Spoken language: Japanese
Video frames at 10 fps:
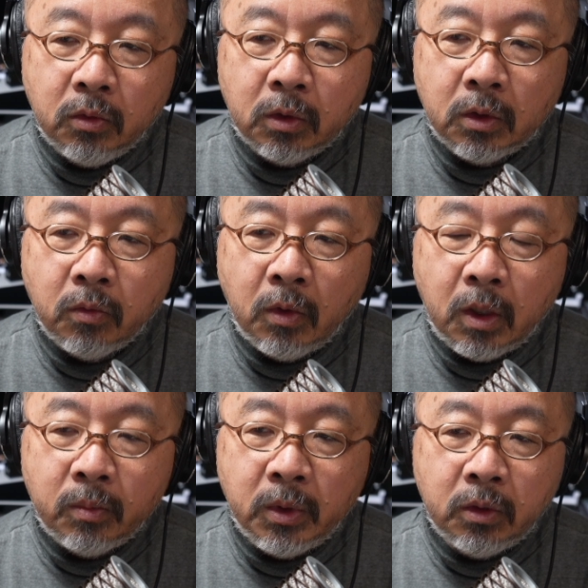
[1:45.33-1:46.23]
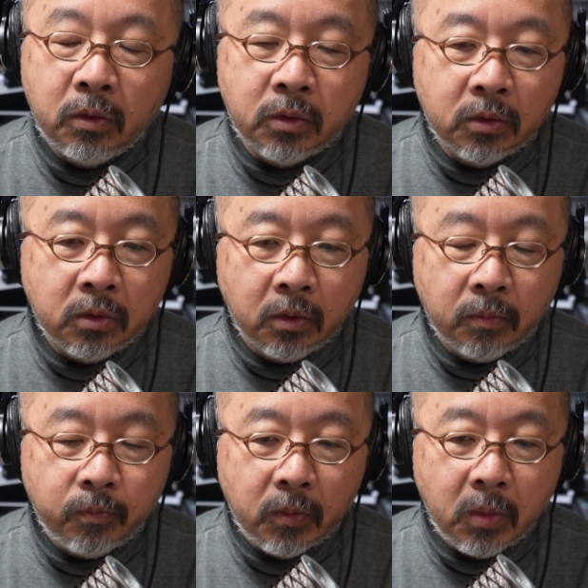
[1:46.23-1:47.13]
とってはビートルズ
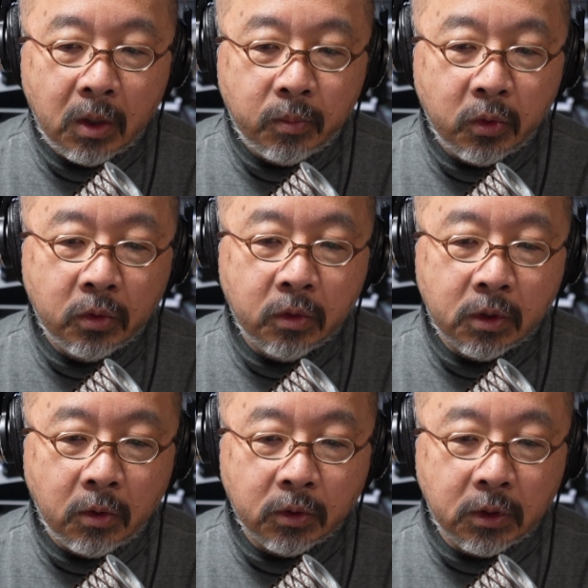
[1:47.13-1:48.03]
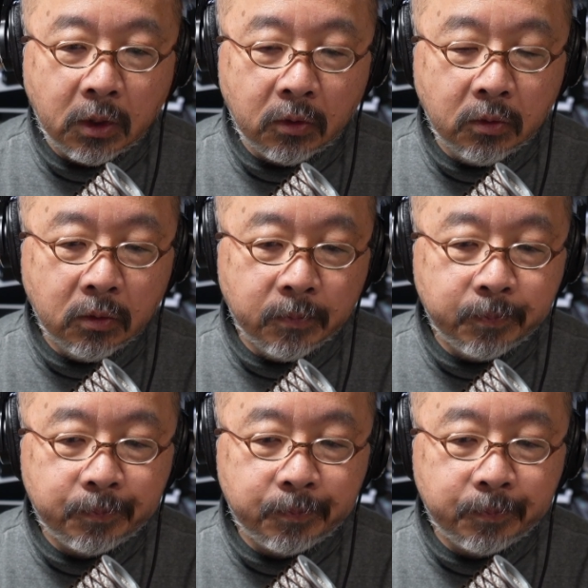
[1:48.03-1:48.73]
のプロデューサーをしたという